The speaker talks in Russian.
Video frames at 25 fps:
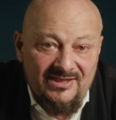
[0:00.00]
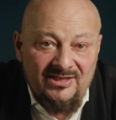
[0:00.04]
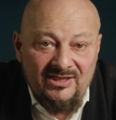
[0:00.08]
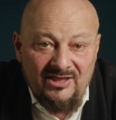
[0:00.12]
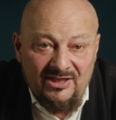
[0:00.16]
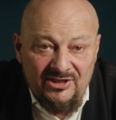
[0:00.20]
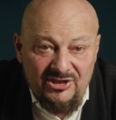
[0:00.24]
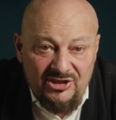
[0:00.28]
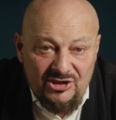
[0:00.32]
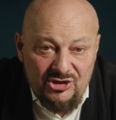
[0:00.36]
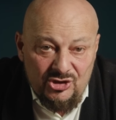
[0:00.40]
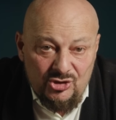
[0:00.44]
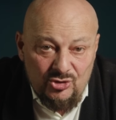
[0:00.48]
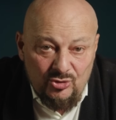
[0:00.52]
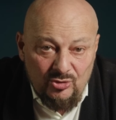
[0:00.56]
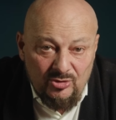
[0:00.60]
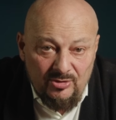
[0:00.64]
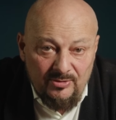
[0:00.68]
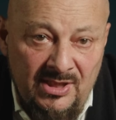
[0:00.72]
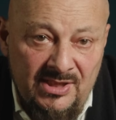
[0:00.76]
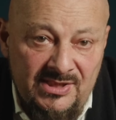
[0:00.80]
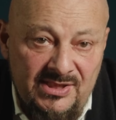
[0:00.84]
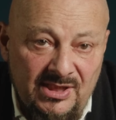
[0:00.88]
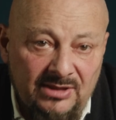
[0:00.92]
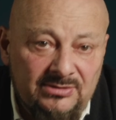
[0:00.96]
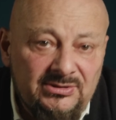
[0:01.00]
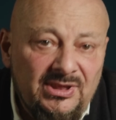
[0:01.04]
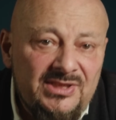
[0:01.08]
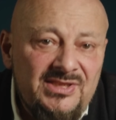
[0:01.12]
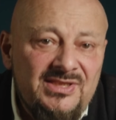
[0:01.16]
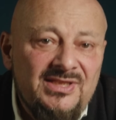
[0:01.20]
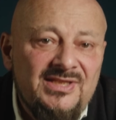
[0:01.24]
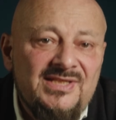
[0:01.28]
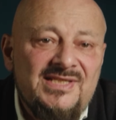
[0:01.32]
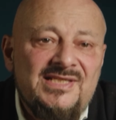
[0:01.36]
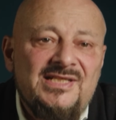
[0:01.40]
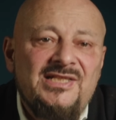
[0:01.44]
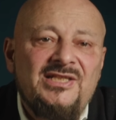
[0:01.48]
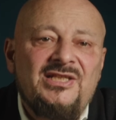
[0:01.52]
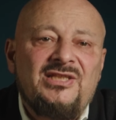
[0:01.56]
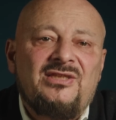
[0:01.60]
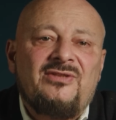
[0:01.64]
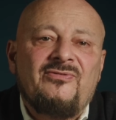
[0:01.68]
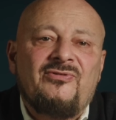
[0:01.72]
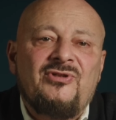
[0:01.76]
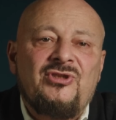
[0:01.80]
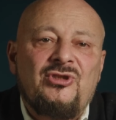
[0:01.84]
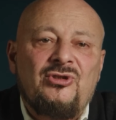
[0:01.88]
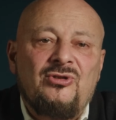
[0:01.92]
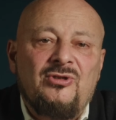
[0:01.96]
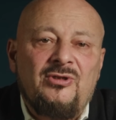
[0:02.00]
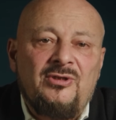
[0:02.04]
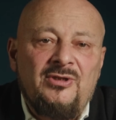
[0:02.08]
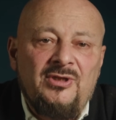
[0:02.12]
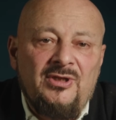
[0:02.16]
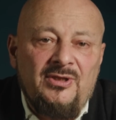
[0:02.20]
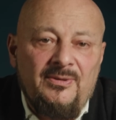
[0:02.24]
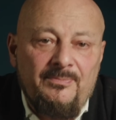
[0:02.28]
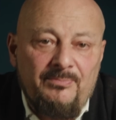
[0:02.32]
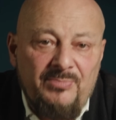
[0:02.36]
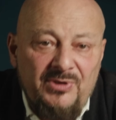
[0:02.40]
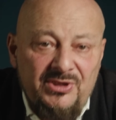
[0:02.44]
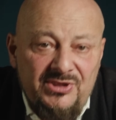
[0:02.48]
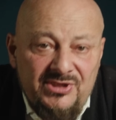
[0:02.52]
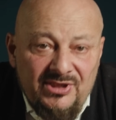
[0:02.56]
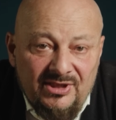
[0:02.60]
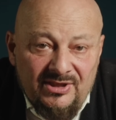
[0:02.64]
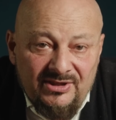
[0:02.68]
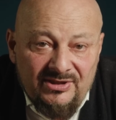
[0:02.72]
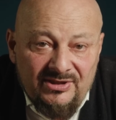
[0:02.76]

границу. Согласно исследованию Питера